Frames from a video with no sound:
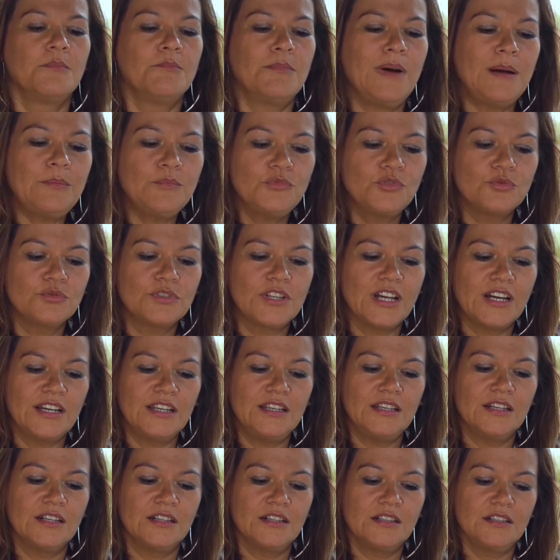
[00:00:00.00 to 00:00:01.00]
Mam
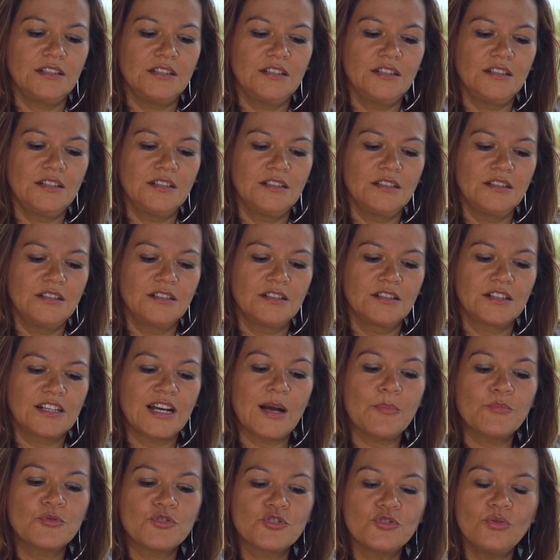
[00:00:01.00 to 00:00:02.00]
tutaj y,
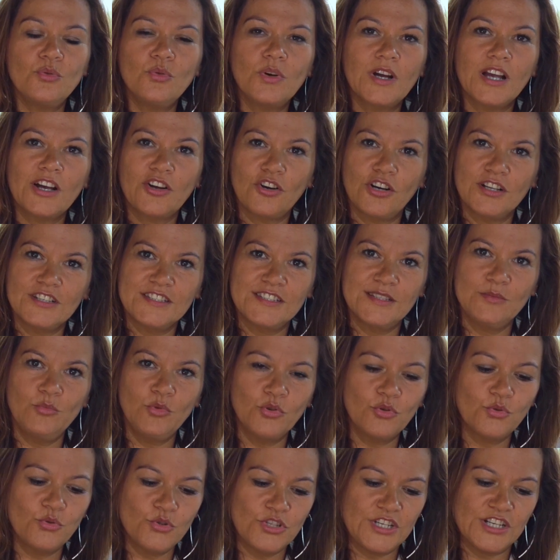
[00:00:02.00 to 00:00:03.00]
kapsułkę
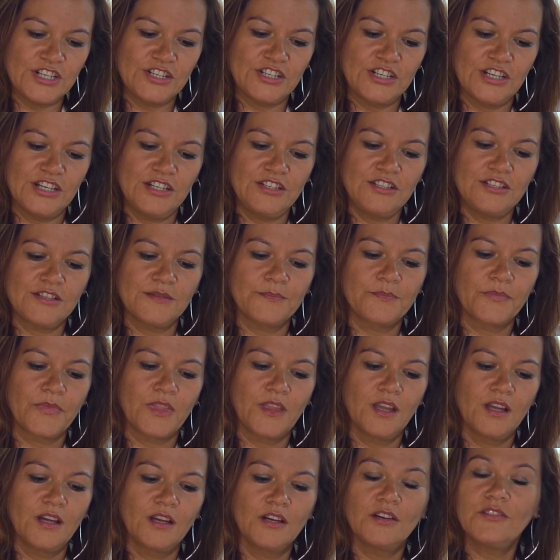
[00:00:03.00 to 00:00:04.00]
koenzymu Q10
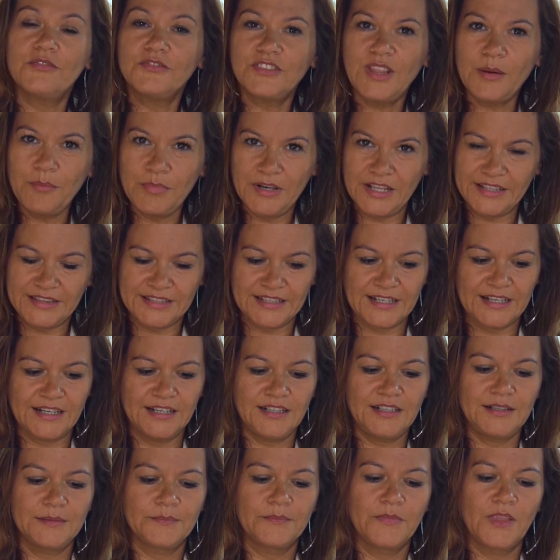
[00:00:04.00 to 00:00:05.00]
w
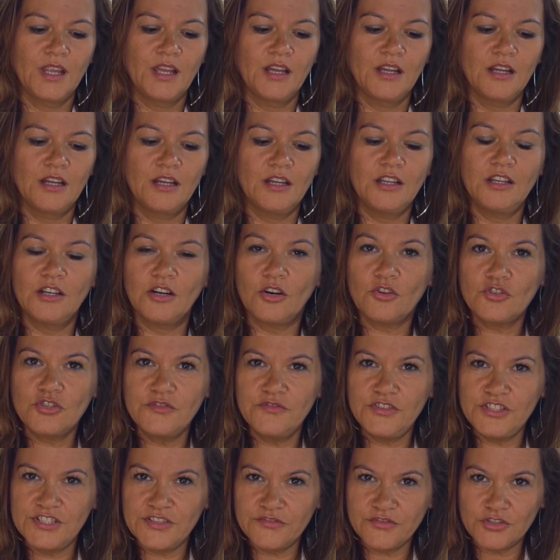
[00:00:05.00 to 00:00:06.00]
tabletkach. Y,
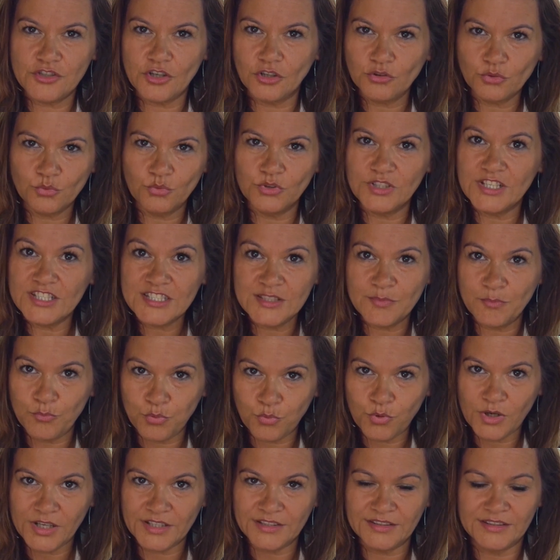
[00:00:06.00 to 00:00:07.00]
oczywiście w środku jest
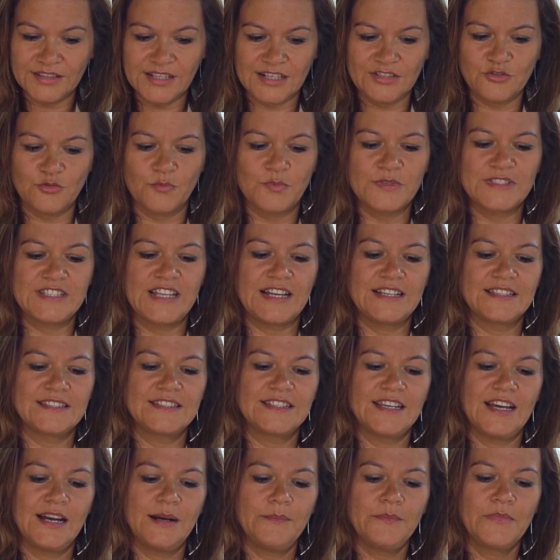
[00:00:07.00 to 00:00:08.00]
płynna
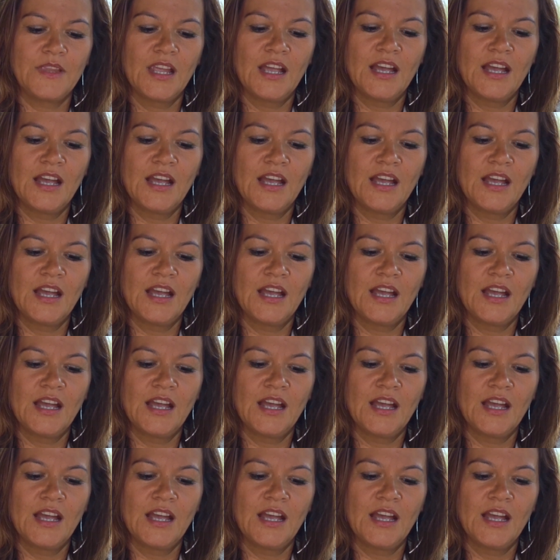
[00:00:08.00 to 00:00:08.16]
substancja,